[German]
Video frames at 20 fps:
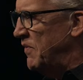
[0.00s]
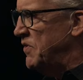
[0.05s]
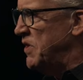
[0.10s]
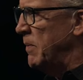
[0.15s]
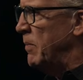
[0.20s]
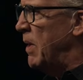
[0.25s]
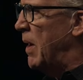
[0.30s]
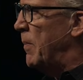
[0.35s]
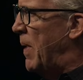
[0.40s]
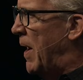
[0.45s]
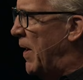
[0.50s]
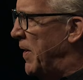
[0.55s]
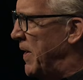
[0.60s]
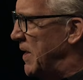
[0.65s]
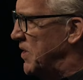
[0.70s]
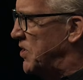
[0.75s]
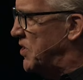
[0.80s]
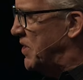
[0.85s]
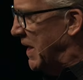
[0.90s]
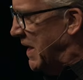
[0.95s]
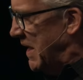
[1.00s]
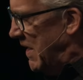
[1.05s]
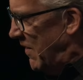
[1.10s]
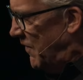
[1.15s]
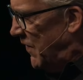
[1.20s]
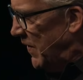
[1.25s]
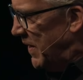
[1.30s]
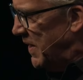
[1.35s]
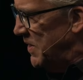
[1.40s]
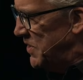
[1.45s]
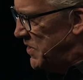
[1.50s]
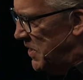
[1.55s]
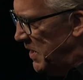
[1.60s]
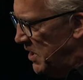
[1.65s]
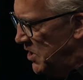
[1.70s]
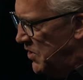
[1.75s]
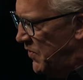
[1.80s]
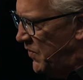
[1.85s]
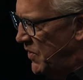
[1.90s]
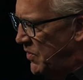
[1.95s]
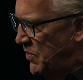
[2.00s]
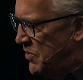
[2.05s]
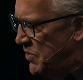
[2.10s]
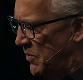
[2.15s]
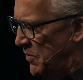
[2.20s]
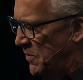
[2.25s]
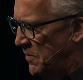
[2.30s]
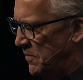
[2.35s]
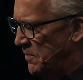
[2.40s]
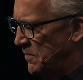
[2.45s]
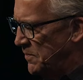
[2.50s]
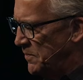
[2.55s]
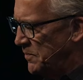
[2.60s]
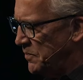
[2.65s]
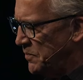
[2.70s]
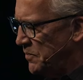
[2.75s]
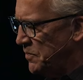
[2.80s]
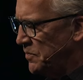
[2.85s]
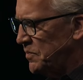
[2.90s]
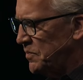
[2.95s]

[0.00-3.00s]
Herr ihm über seine zukünftige Signifikanz geschenkt hat.